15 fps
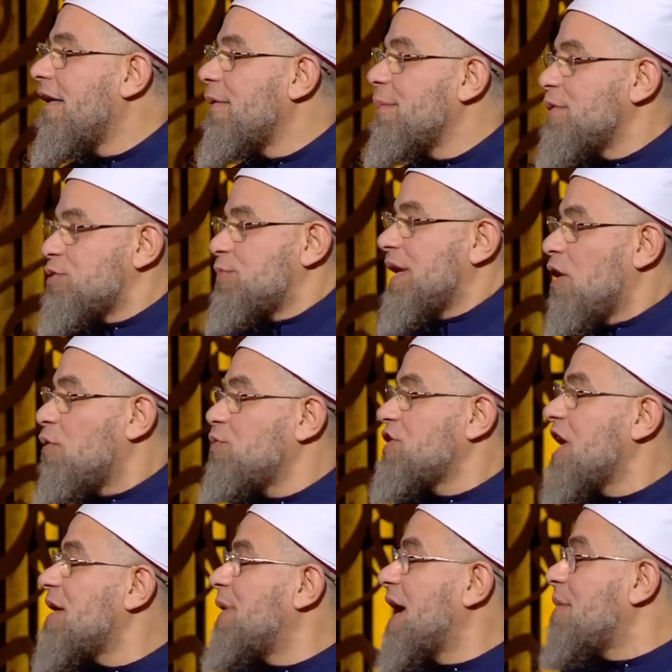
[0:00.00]
مش بالهوى مش
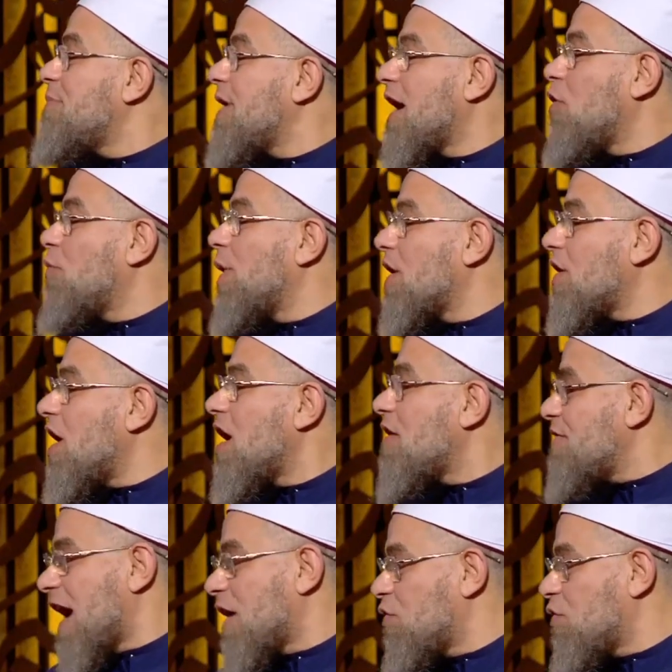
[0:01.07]
انا بحبك او بكرهك فاحكم